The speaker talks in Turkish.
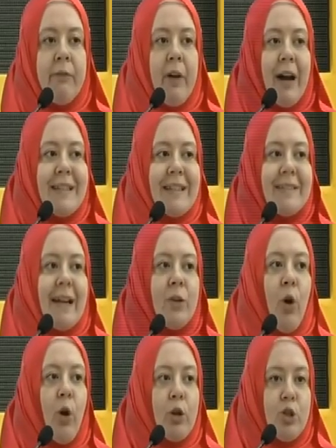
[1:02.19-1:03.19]

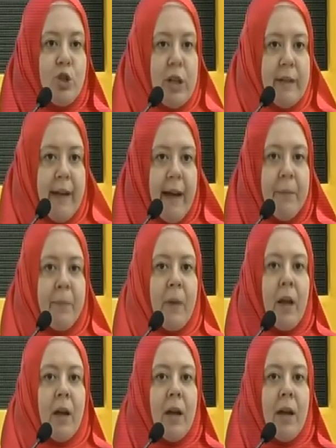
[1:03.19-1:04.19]
Fatih'ten önce de
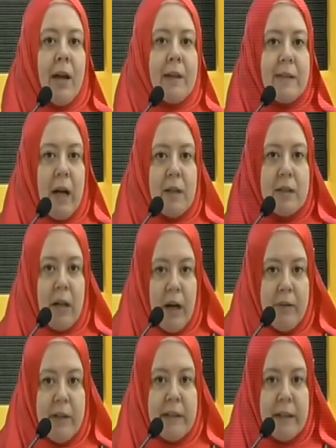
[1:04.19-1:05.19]
e, taht
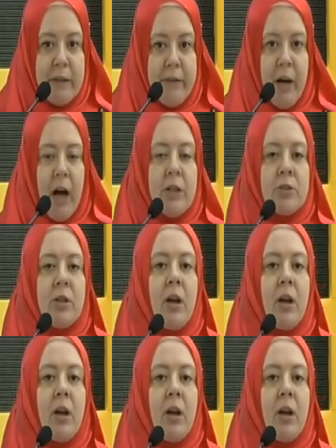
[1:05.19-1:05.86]
kavgaları var.